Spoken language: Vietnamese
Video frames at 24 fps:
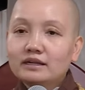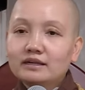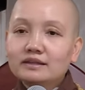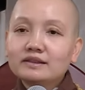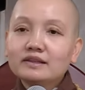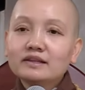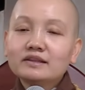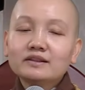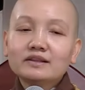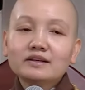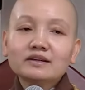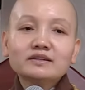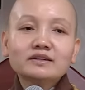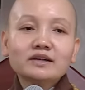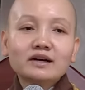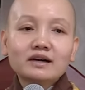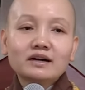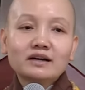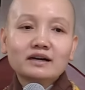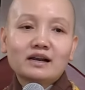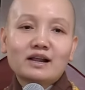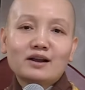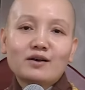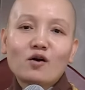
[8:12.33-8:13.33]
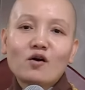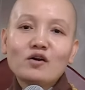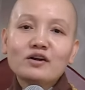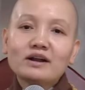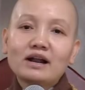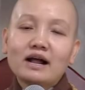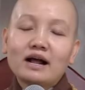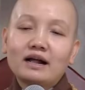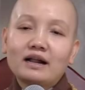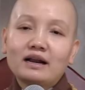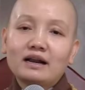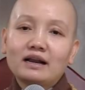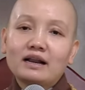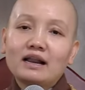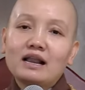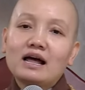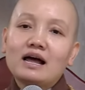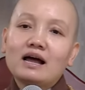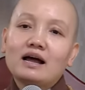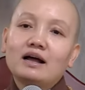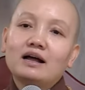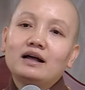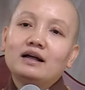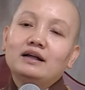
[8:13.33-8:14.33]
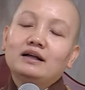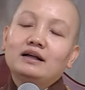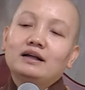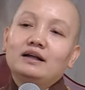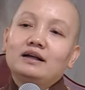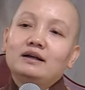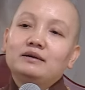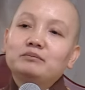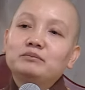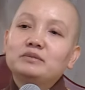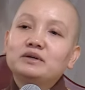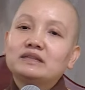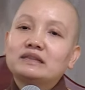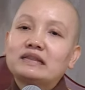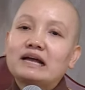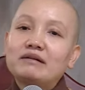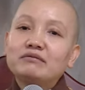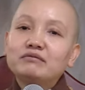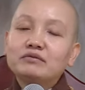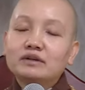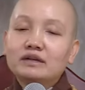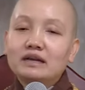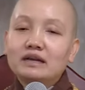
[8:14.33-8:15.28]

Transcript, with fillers: Cái tích thứ nhất là nói rằng là mười tám